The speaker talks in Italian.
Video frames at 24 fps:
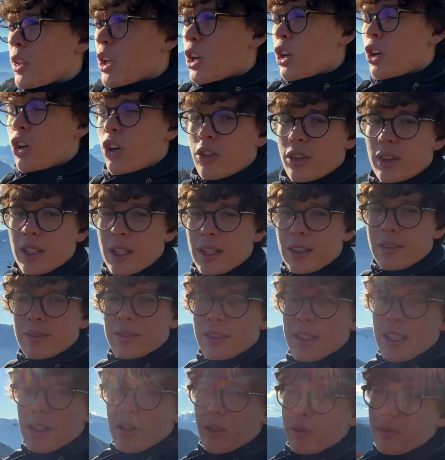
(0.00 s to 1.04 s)
con
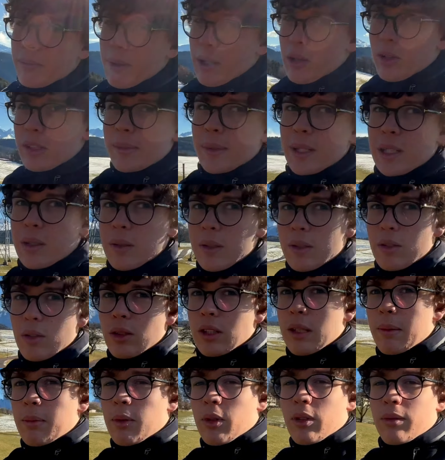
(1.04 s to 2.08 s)
dietro un panorama di questo
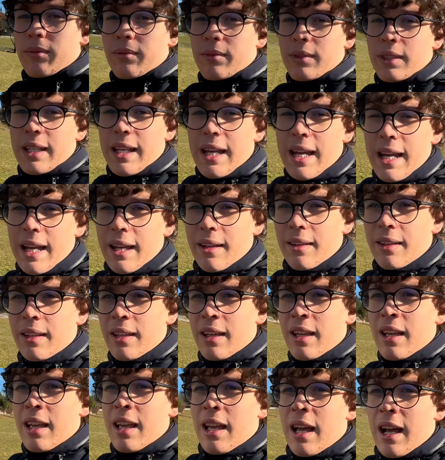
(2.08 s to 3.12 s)
tipo
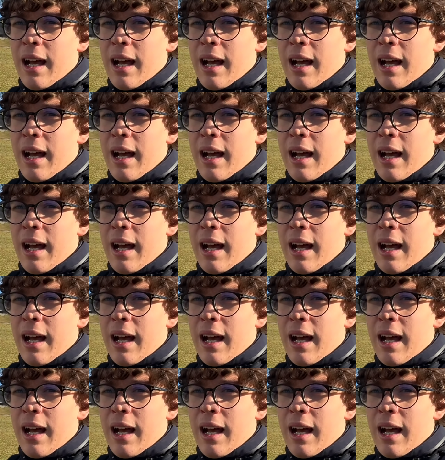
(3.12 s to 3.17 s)
che